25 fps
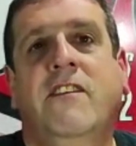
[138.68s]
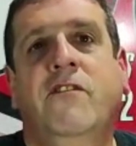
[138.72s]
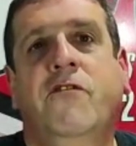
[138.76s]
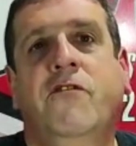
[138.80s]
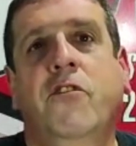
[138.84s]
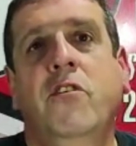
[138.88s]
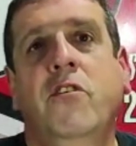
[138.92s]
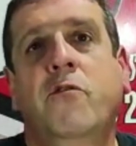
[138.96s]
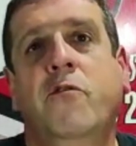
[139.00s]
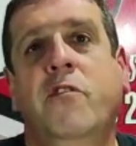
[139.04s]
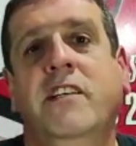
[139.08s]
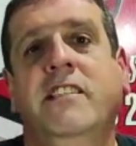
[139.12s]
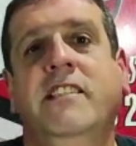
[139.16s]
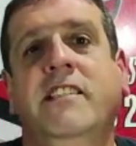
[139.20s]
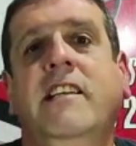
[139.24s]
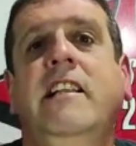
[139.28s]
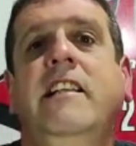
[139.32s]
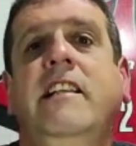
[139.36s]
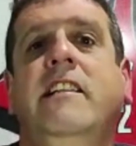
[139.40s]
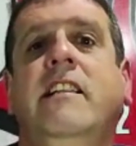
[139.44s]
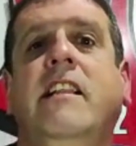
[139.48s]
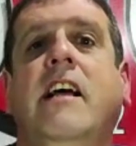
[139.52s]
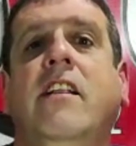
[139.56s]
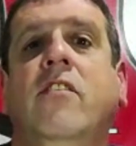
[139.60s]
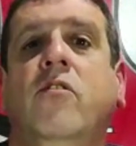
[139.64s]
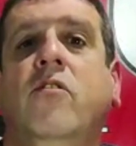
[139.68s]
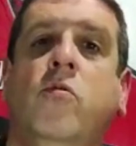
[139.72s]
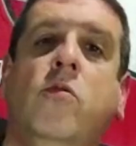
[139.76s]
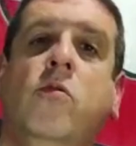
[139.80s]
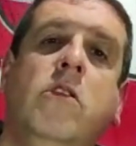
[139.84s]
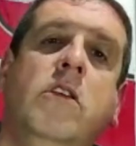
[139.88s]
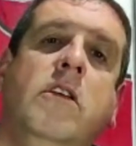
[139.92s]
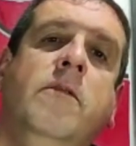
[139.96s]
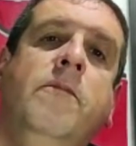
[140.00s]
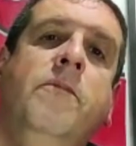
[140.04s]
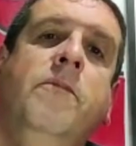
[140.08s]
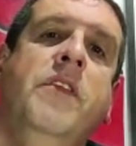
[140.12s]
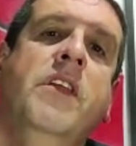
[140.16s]
foi um
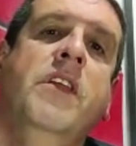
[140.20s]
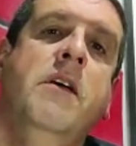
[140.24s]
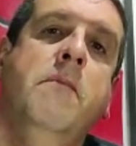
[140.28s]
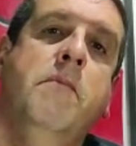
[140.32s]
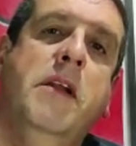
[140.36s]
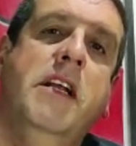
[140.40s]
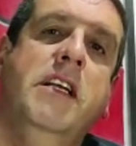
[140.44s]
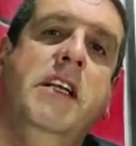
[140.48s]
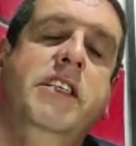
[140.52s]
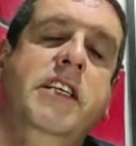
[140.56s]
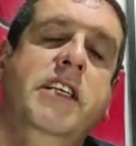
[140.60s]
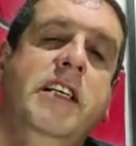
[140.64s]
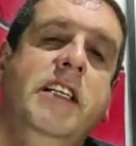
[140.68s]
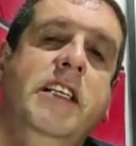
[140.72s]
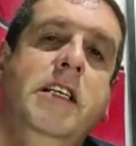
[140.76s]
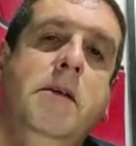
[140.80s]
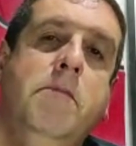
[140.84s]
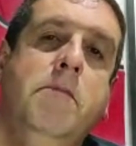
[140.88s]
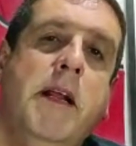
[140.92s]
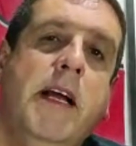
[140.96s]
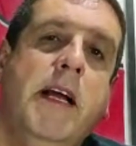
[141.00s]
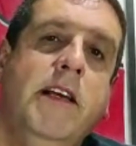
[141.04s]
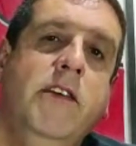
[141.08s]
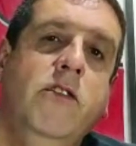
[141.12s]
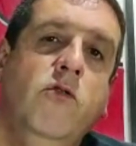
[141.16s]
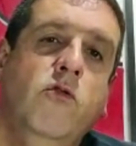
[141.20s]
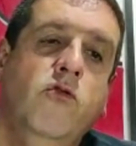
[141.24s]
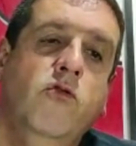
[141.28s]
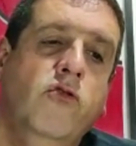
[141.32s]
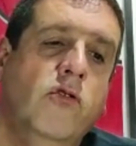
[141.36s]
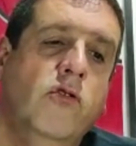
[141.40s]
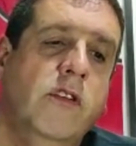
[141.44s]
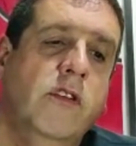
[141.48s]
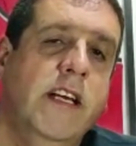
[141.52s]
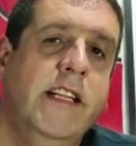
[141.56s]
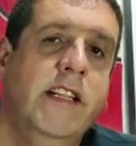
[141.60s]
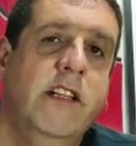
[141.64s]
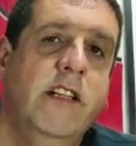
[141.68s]
facilitador para a gente ir para
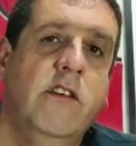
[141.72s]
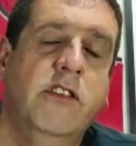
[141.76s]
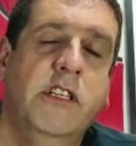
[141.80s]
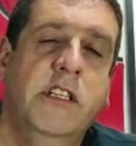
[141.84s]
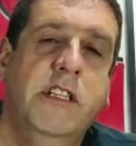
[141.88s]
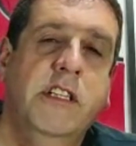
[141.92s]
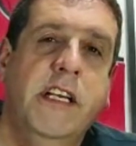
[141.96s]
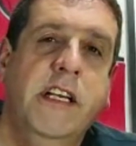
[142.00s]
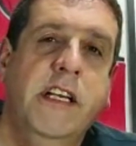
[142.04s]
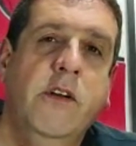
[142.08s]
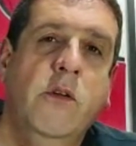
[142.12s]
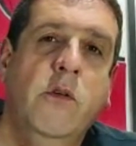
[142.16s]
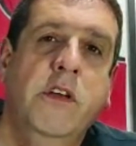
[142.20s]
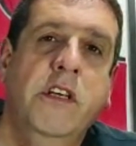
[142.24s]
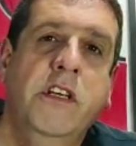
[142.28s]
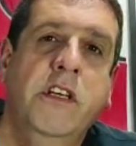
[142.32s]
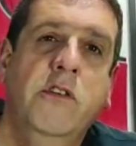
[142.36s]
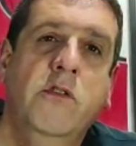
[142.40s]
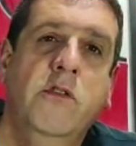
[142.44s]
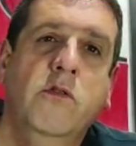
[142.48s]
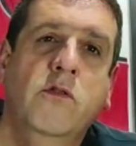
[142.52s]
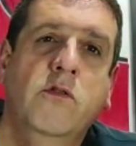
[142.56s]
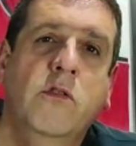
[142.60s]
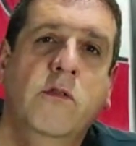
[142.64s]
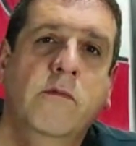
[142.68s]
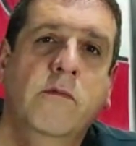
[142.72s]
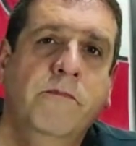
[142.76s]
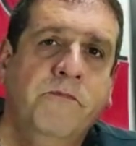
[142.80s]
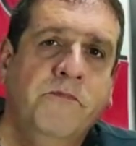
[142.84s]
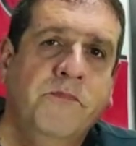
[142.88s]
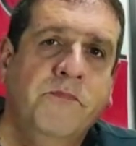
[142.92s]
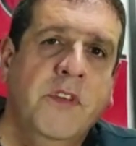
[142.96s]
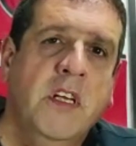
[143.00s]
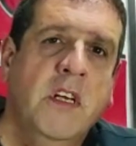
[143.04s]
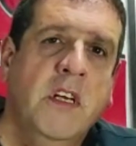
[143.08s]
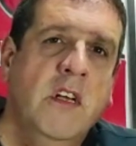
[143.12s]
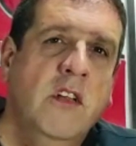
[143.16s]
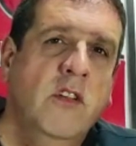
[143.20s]
Houston, né? Então a gente treinou em Houston
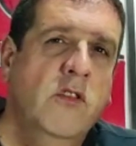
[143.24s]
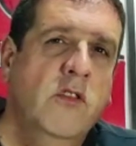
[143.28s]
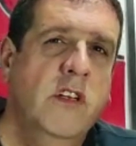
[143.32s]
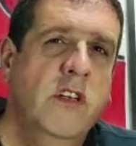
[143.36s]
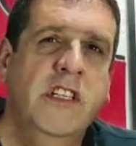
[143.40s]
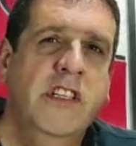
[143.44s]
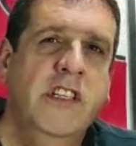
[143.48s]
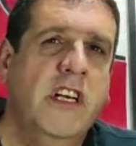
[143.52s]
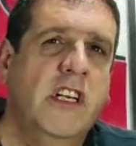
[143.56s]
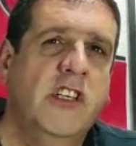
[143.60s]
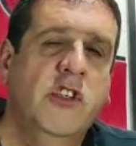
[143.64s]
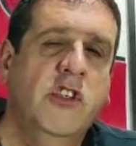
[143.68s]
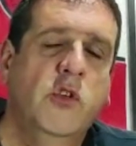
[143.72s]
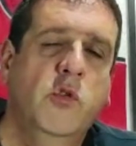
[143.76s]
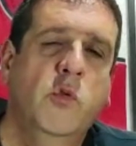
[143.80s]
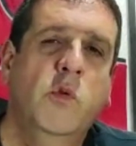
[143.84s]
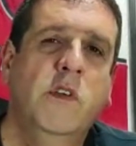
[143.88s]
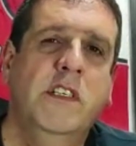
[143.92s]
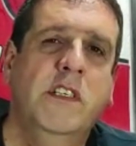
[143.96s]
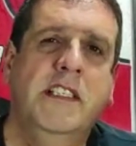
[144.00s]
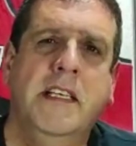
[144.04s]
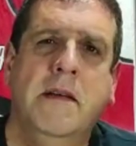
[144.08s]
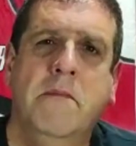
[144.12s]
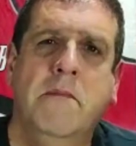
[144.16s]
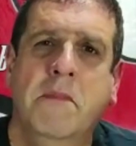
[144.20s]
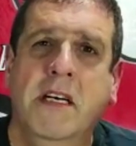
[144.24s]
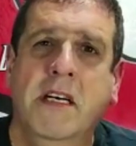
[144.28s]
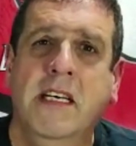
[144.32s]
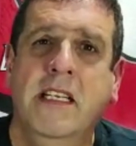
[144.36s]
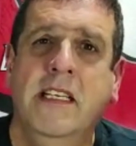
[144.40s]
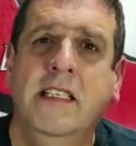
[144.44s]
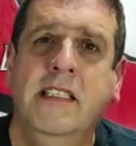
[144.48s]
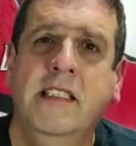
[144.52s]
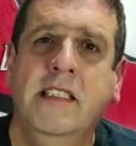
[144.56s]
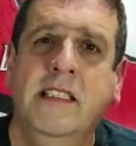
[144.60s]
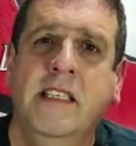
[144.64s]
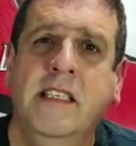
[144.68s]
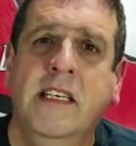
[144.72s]
durante acho duas
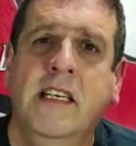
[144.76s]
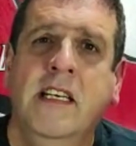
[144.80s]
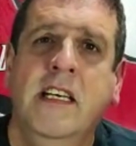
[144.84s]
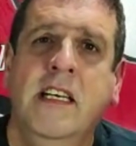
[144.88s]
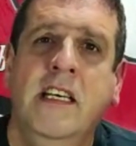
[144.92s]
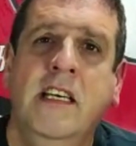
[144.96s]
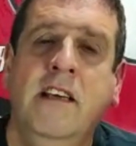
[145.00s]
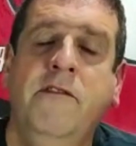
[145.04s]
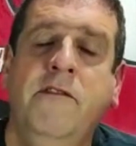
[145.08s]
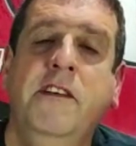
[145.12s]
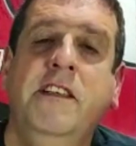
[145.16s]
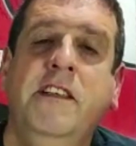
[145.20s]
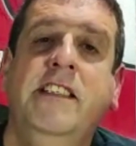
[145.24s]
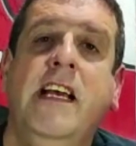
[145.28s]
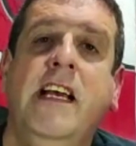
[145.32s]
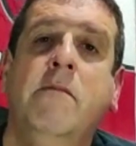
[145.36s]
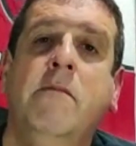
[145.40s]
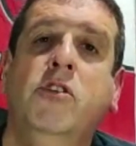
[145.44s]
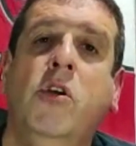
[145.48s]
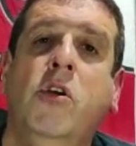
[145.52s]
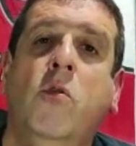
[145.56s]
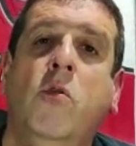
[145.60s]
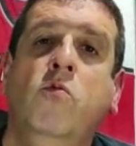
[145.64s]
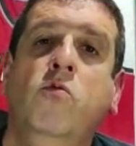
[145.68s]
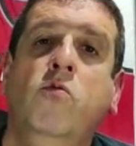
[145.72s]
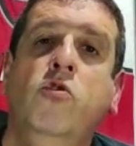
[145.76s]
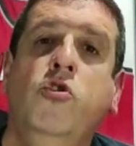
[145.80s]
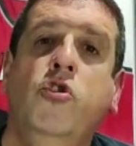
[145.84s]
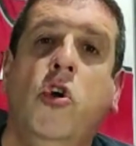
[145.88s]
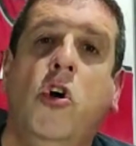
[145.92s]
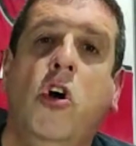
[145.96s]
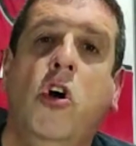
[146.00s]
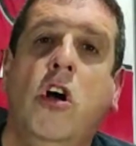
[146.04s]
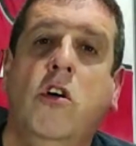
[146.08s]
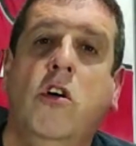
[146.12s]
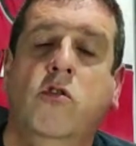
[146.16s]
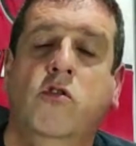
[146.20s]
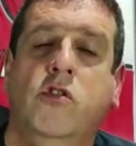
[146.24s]
semanas e fizemos alguns
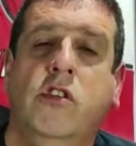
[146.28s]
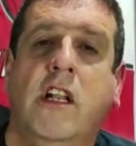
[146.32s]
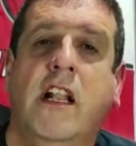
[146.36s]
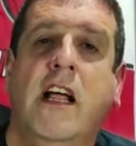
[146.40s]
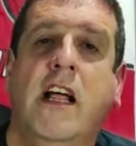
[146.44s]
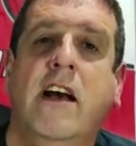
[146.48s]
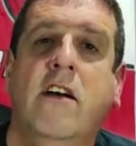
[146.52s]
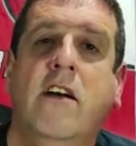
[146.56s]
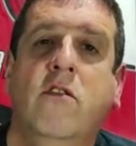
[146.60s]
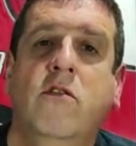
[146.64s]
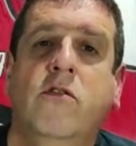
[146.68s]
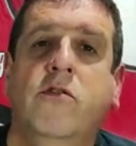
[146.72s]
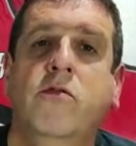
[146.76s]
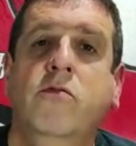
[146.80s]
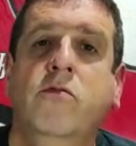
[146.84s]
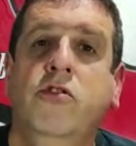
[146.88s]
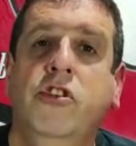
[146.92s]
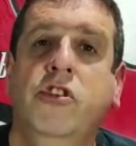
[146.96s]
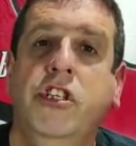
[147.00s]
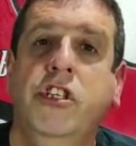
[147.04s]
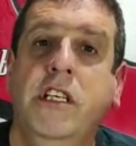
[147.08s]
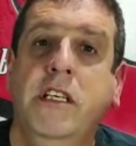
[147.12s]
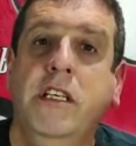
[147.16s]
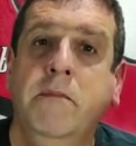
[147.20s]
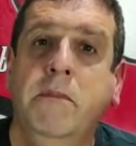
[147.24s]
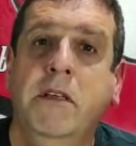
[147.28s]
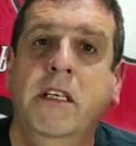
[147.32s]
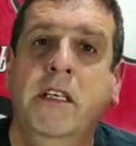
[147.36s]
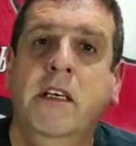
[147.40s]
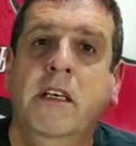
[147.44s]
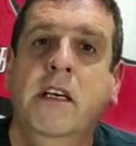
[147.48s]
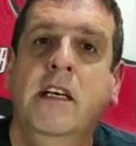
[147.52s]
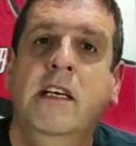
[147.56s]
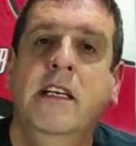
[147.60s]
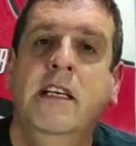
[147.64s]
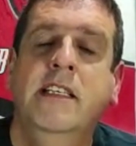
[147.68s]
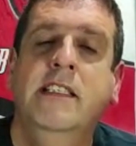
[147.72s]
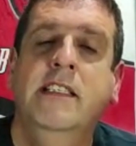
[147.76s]
jogos lá contra um time
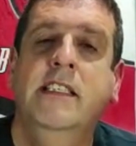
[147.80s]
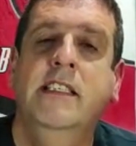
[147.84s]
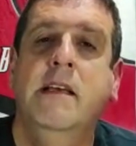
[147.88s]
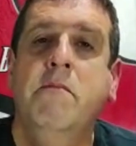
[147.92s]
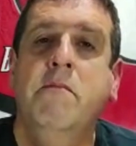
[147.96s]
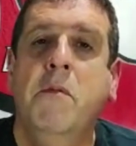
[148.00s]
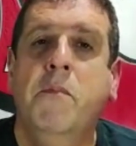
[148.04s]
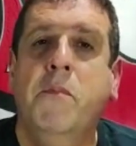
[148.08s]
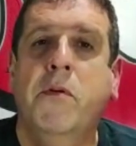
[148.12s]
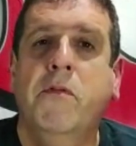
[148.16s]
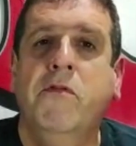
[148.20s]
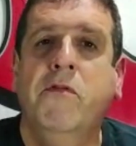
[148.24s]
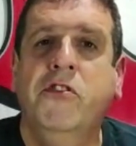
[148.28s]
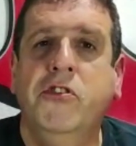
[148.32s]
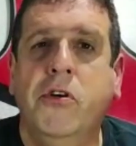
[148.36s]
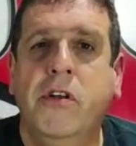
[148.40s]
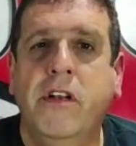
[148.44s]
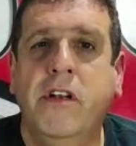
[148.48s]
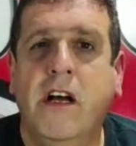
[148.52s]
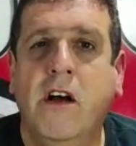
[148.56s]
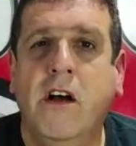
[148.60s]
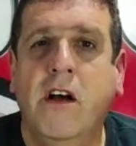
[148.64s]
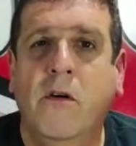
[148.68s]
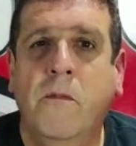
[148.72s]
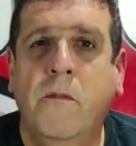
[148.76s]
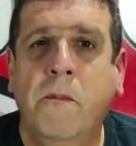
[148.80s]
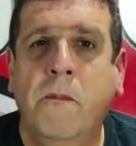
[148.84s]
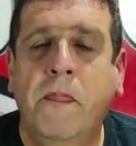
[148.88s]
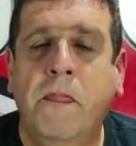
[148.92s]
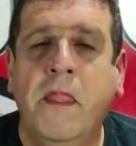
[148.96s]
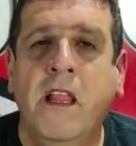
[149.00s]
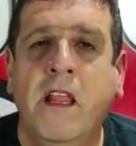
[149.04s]
semiprofissional